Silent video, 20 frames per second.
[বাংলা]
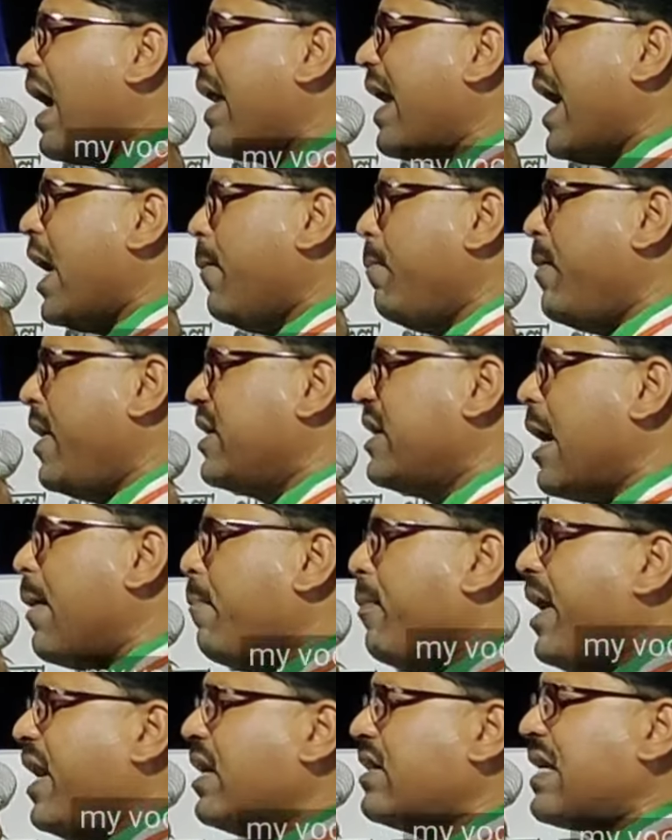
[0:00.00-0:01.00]
আর এই
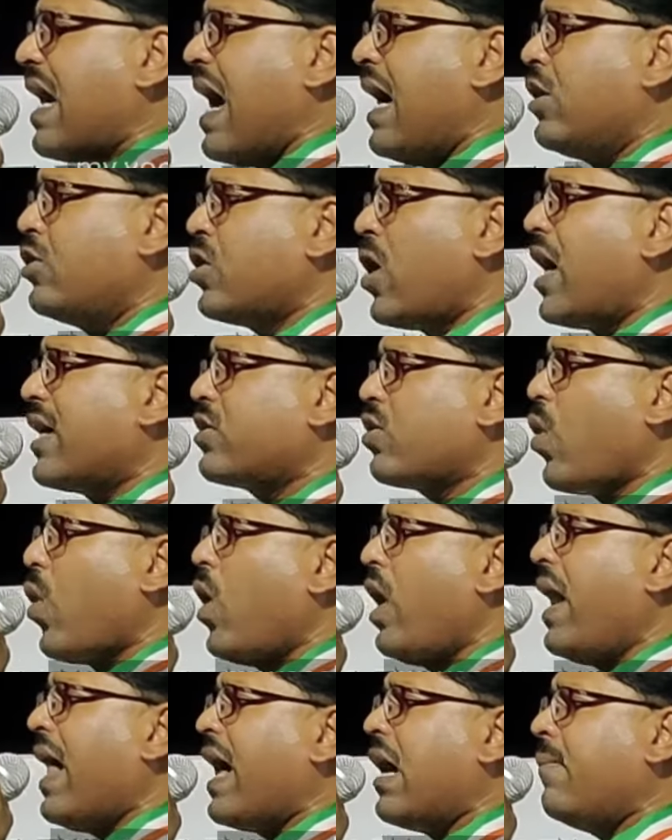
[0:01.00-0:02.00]
বিজেপির সাংসদ
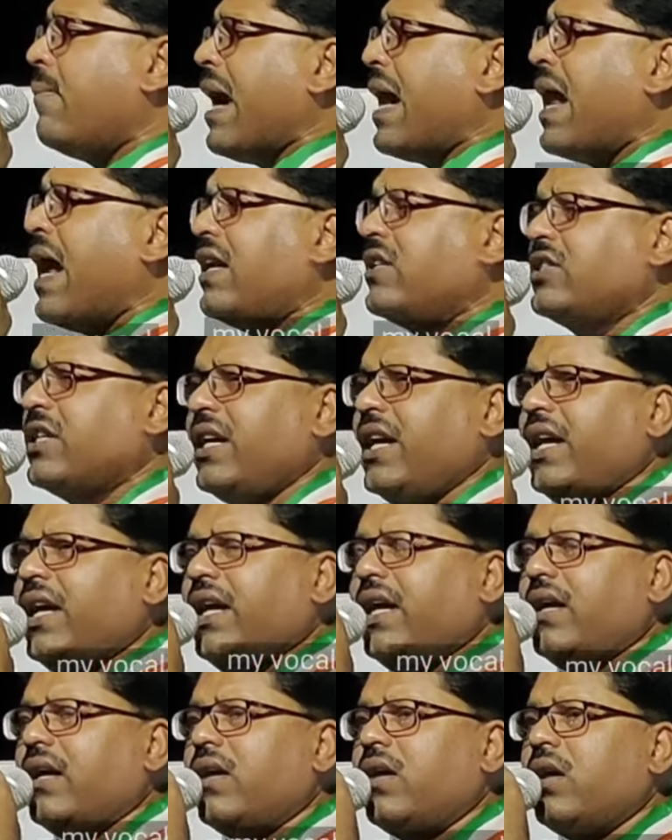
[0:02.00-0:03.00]
কল্যাণ ব্যানার্জি
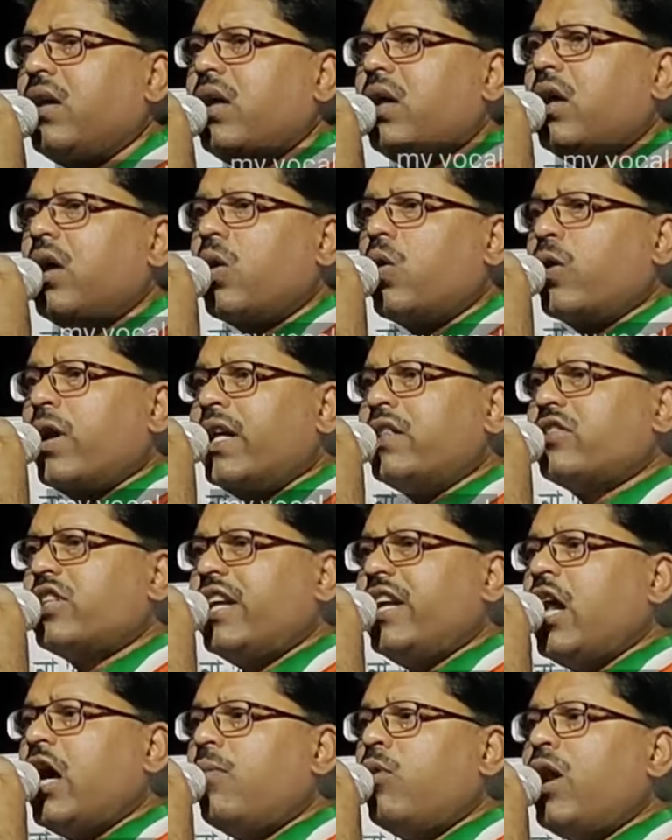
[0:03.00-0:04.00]
উনি
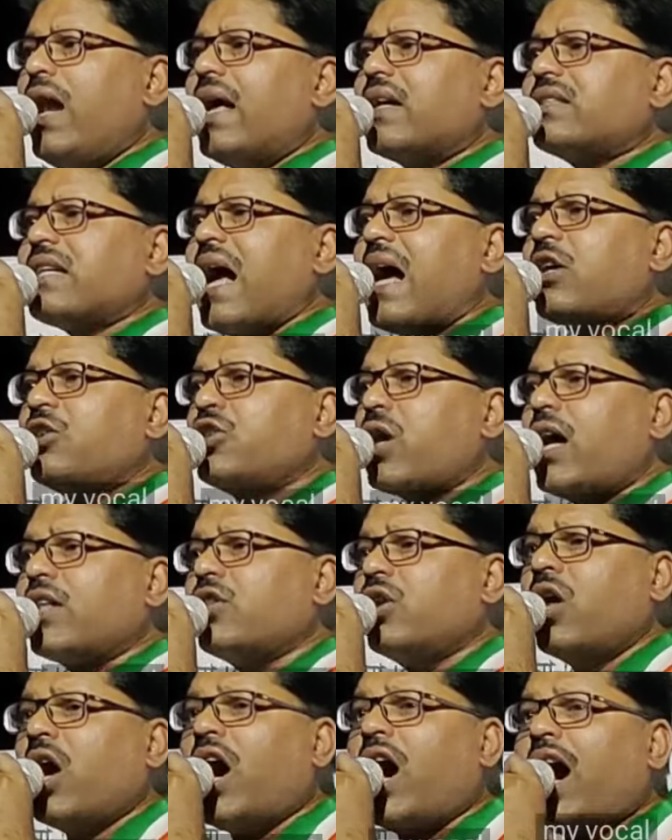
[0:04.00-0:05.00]
তৃণমূলের সাংসদ
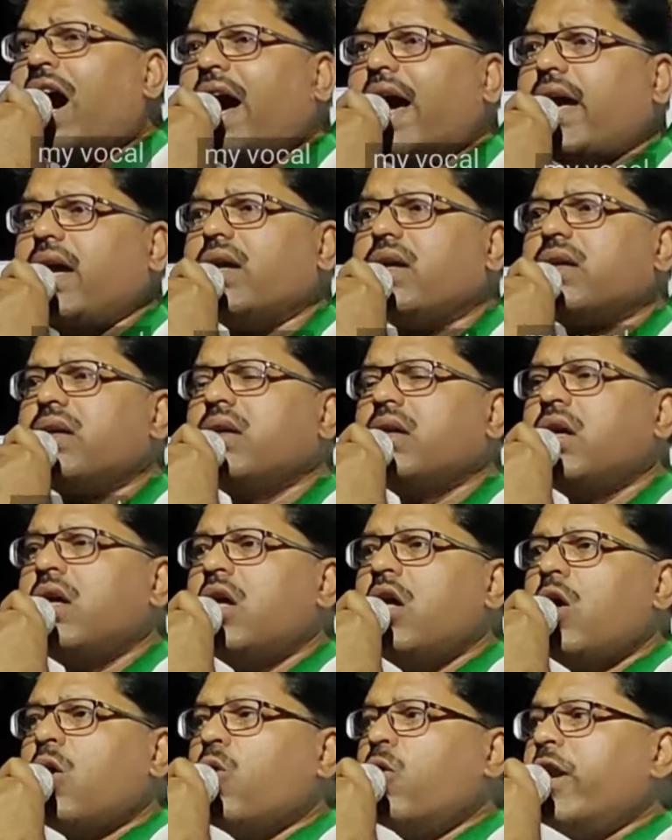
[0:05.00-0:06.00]
নয়
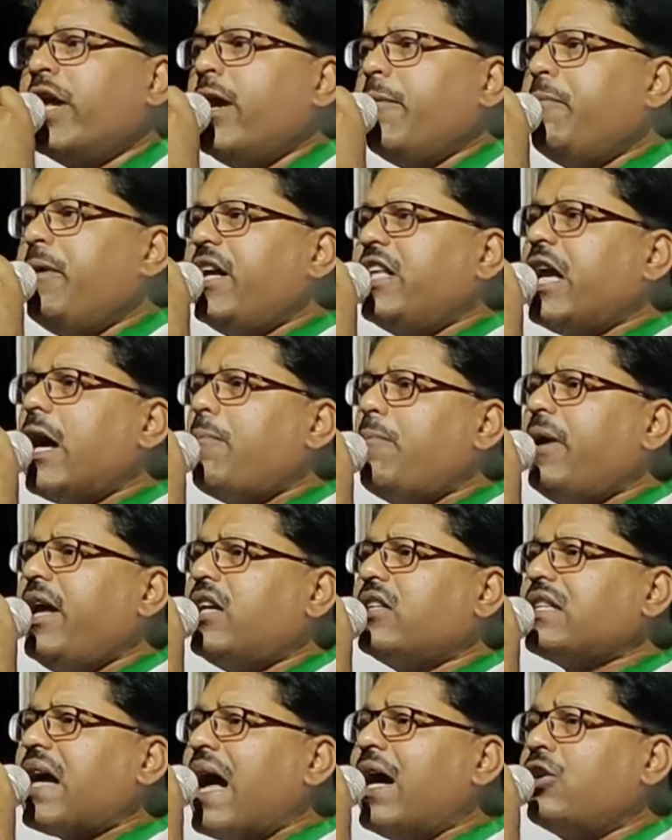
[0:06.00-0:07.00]
উনি
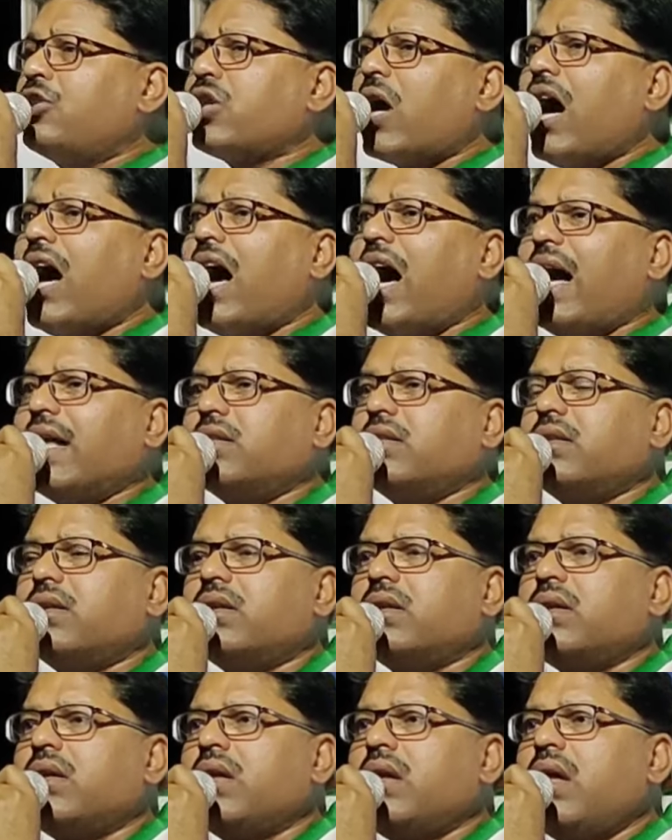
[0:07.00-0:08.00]
বিজেপির সাংসদ
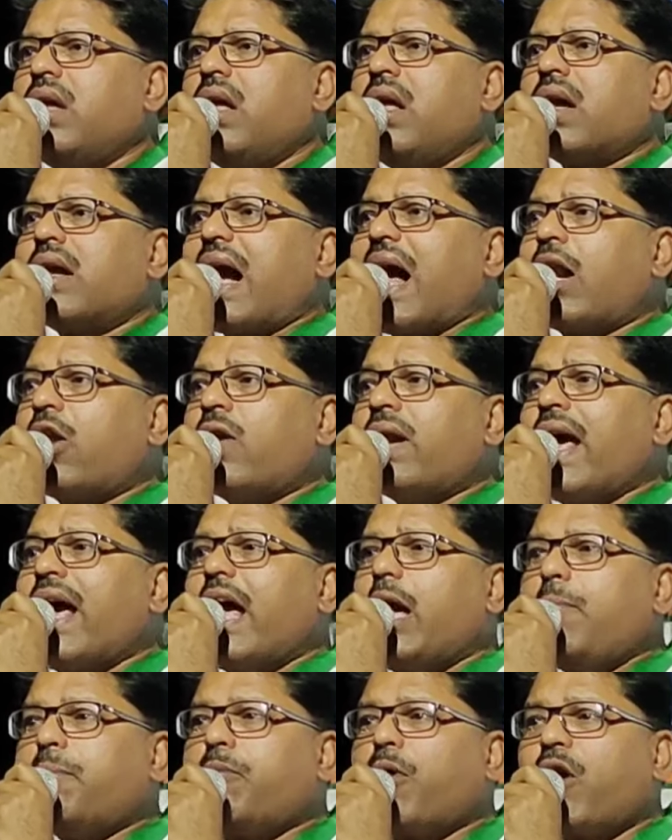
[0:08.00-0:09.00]
কারণ
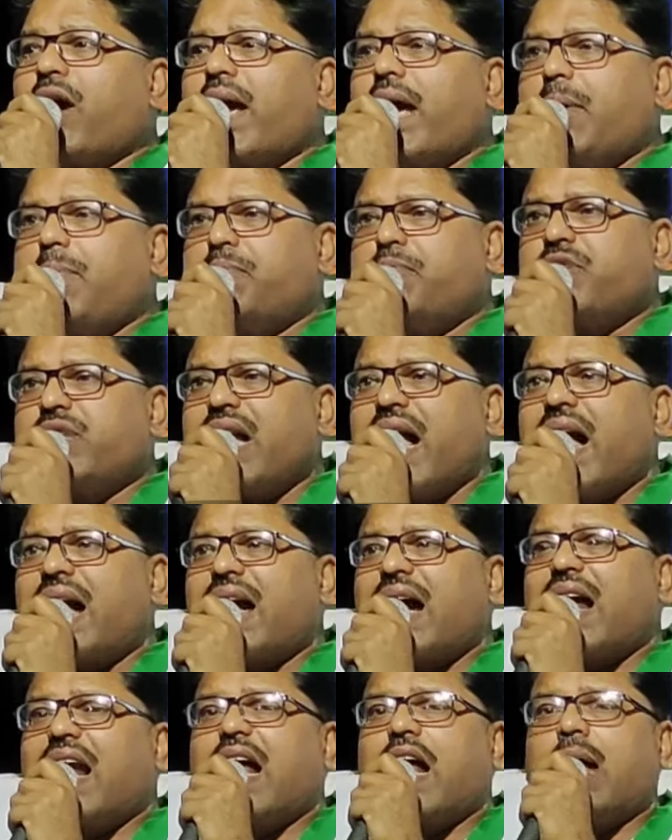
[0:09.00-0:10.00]
এই
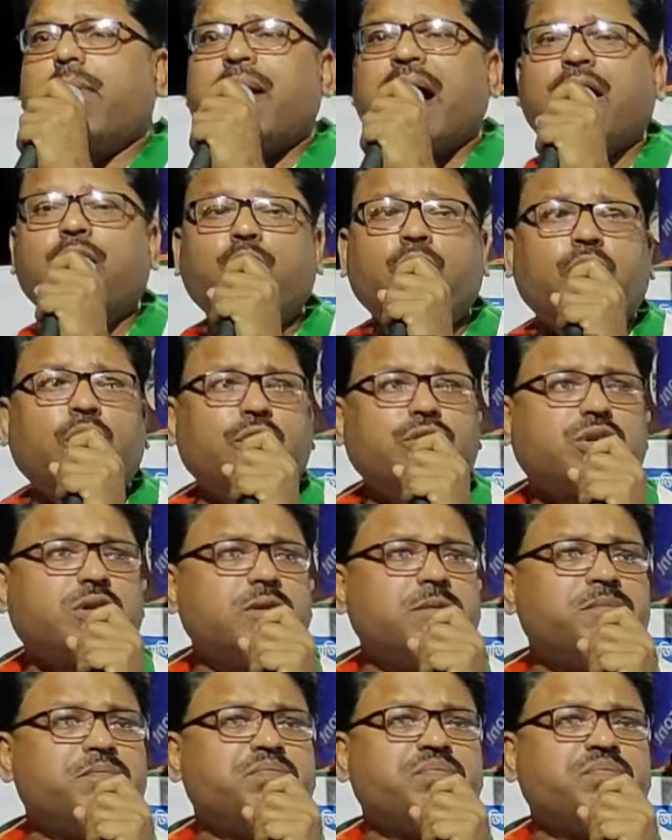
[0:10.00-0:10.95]
শিয়াখালার মানুষ